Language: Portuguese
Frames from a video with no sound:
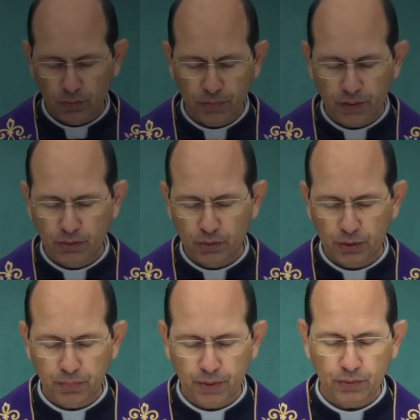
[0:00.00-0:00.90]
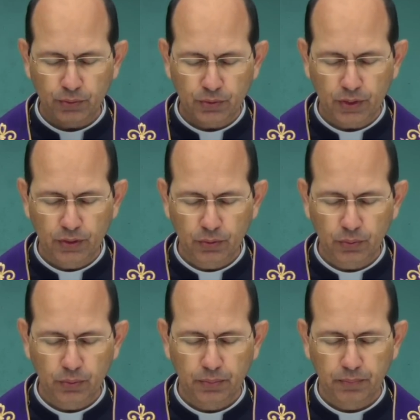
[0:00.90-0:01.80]
do Filho e do Espírito
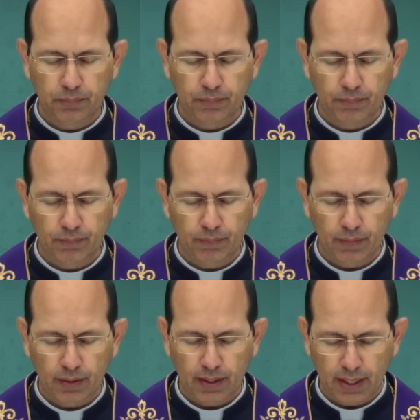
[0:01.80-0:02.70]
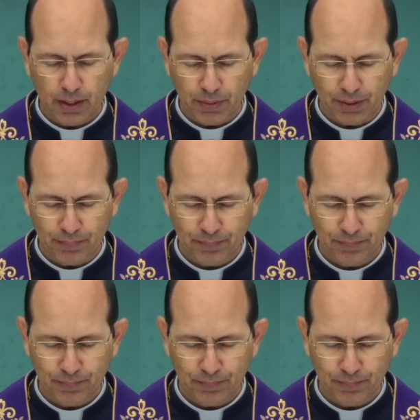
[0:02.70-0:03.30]
Santo. Amém.